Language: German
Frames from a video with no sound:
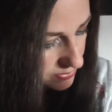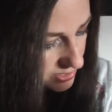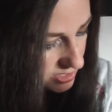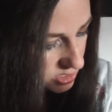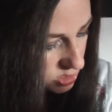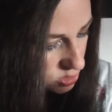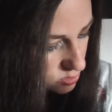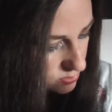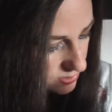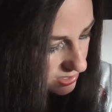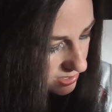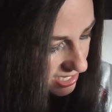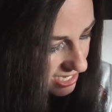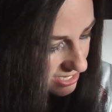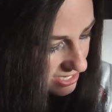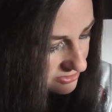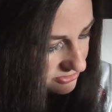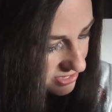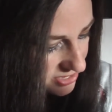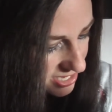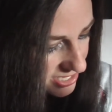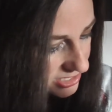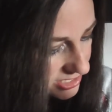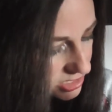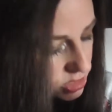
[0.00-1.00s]
Bist du bereit
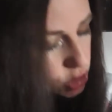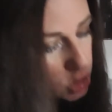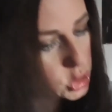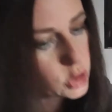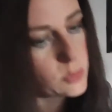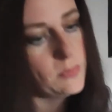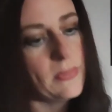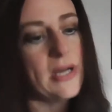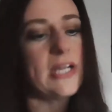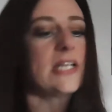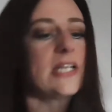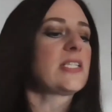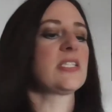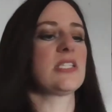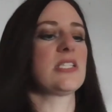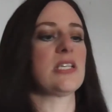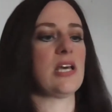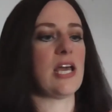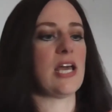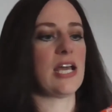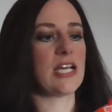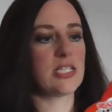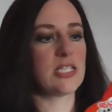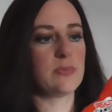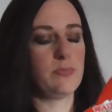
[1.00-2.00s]
für eine
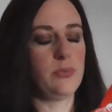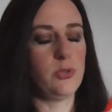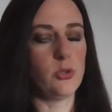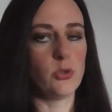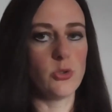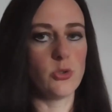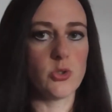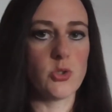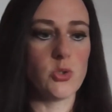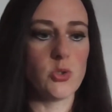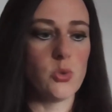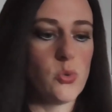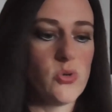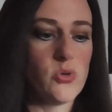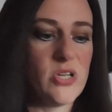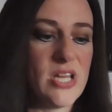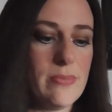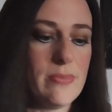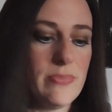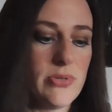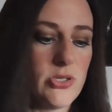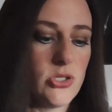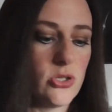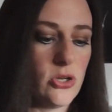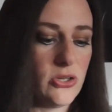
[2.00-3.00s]
Geschmacksexplosion der
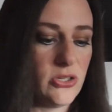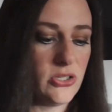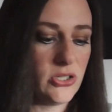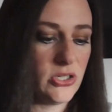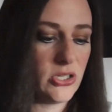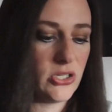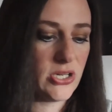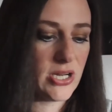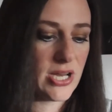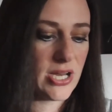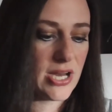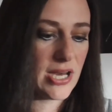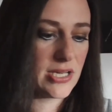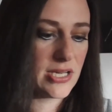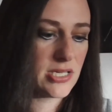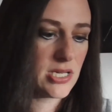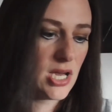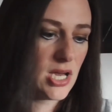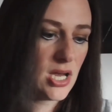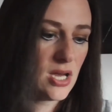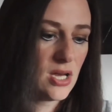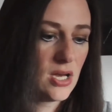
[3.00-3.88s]
besonderen Art?